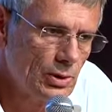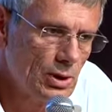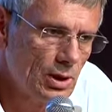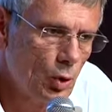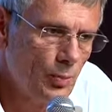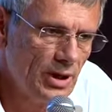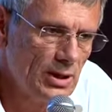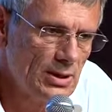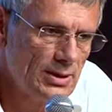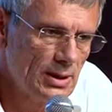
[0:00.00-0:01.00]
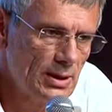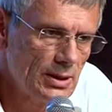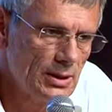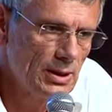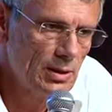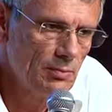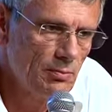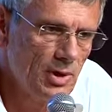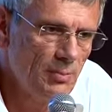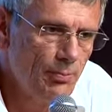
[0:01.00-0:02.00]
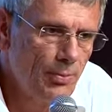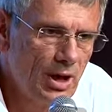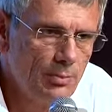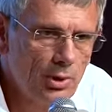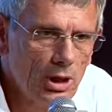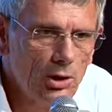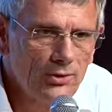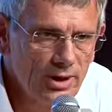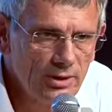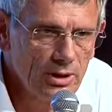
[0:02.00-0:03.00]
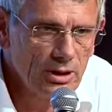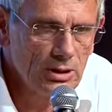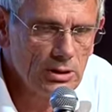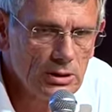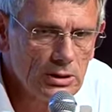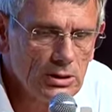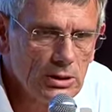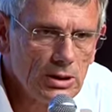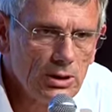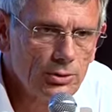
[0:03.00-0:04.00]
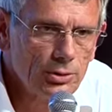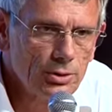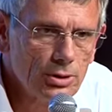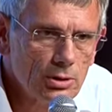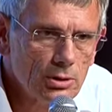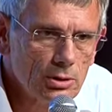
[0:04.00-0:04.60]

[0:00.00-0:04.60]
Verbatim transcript: d'accompagner les salariés, mais par rapport à leur travail. Hein. Et donc,